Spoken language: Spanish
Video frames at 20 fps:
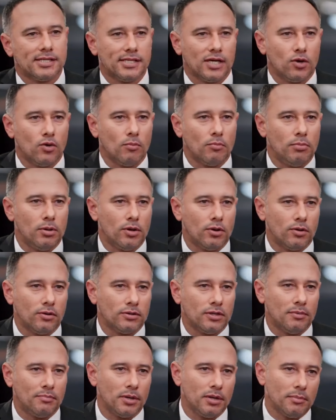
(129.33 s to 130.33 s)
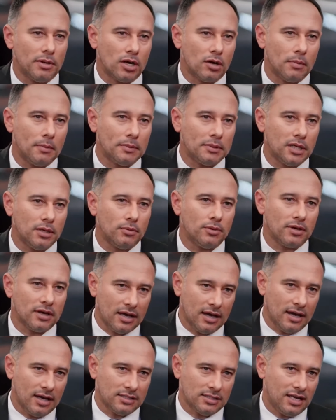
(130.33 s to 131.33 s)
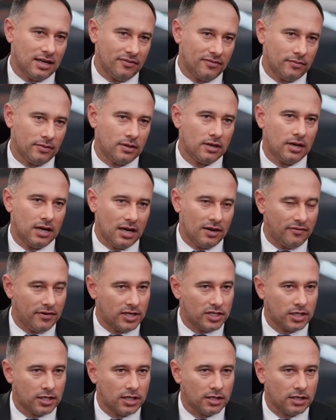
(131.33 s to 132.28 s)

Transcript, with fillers: se cumplió con el primer cultivo, que es la, fecha de